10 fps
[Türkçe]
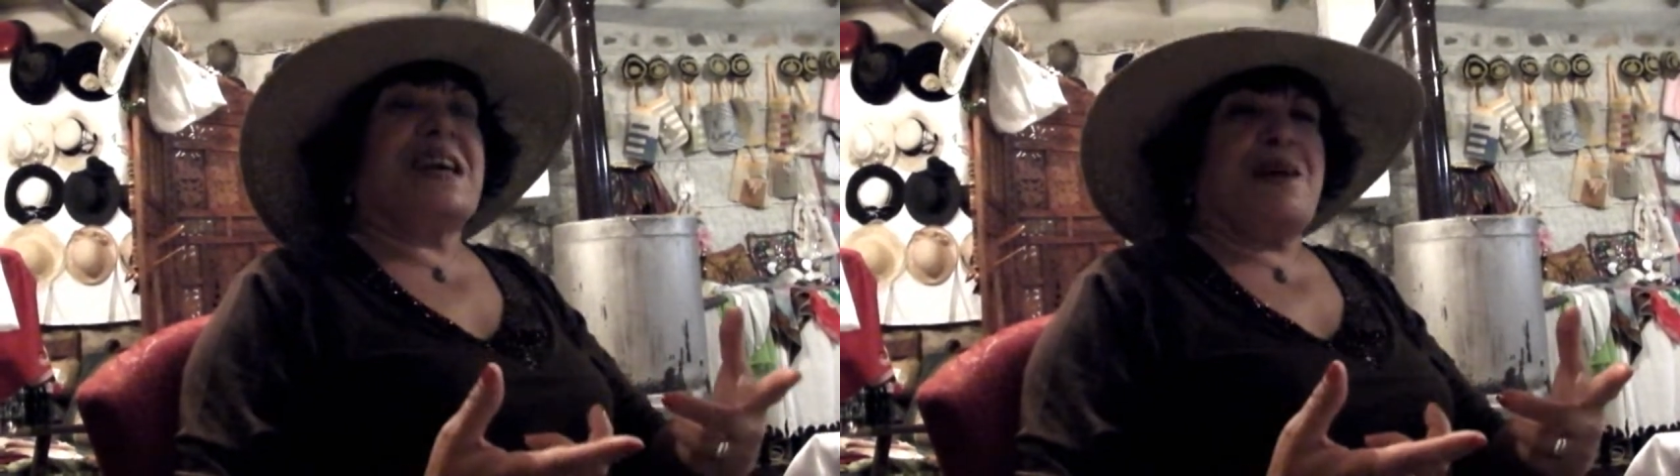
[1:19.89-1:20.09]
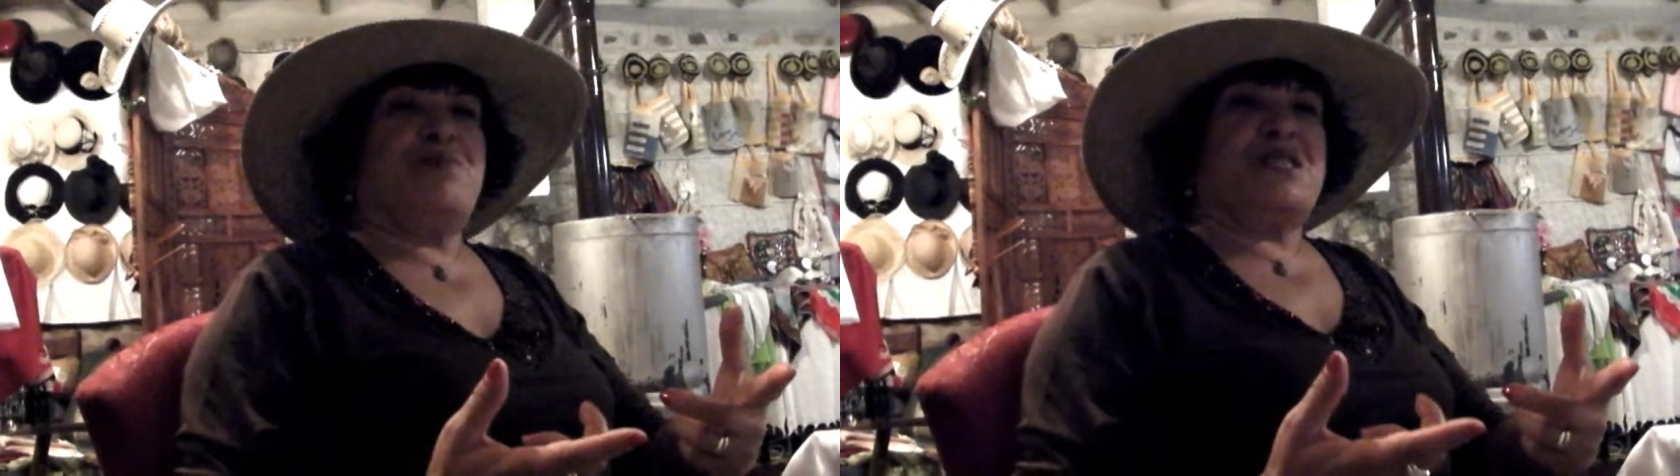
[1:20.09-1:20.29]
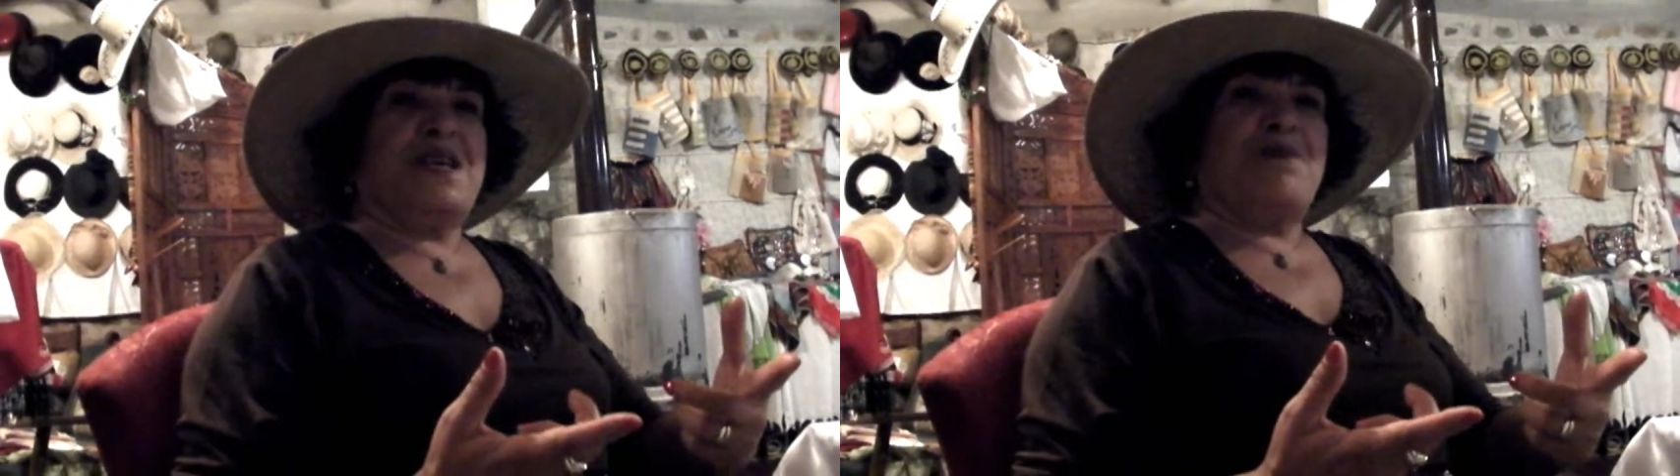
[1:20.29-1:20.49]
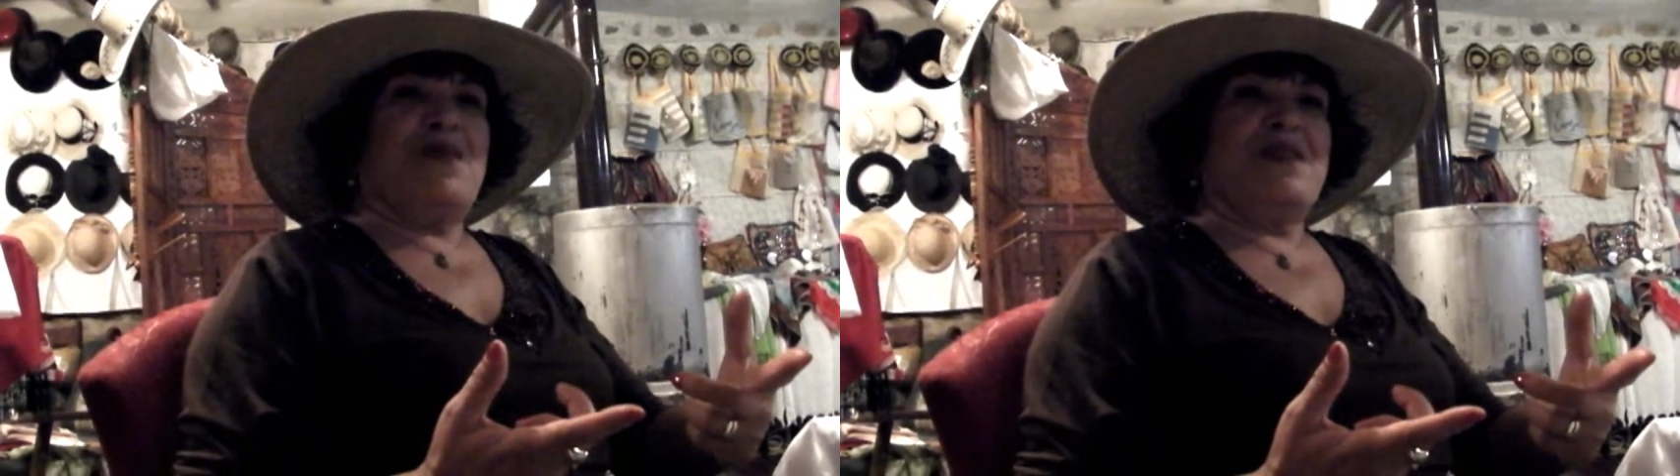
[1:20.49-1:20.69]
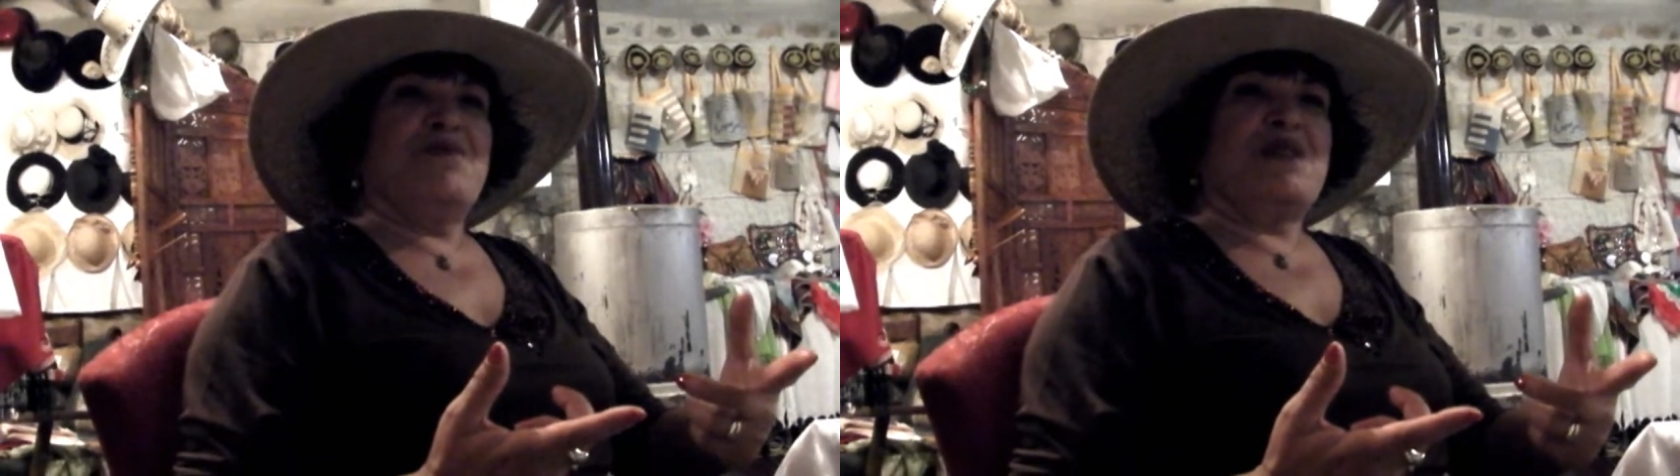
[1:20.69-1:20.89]
terapisi
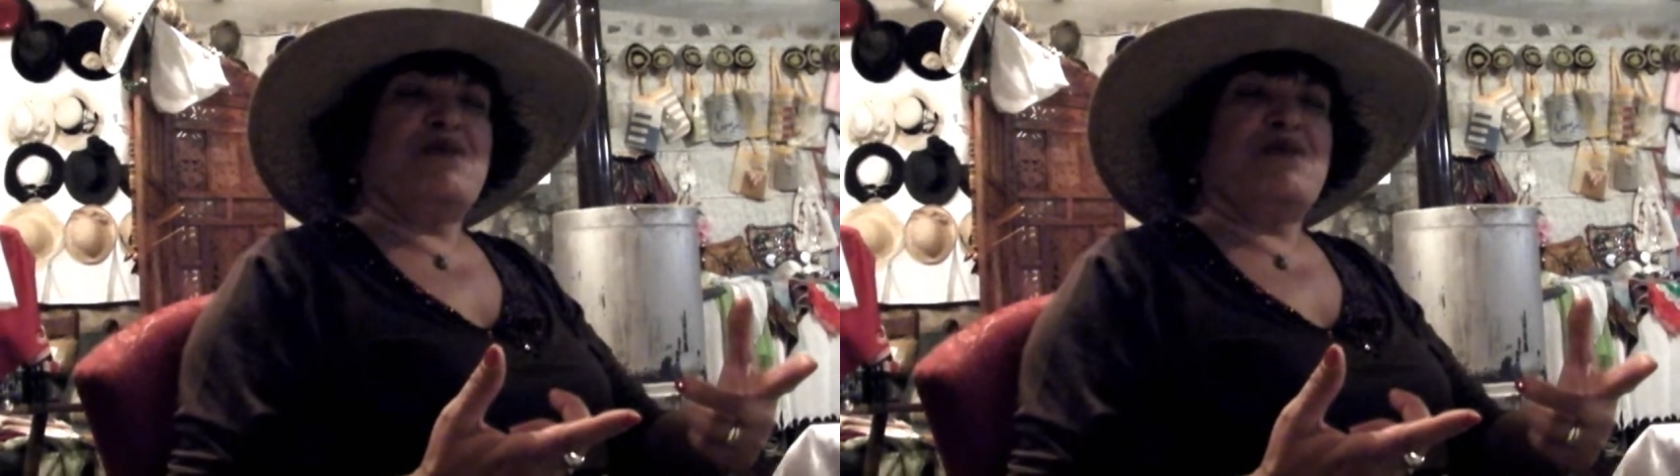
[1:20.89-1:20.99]
yapalım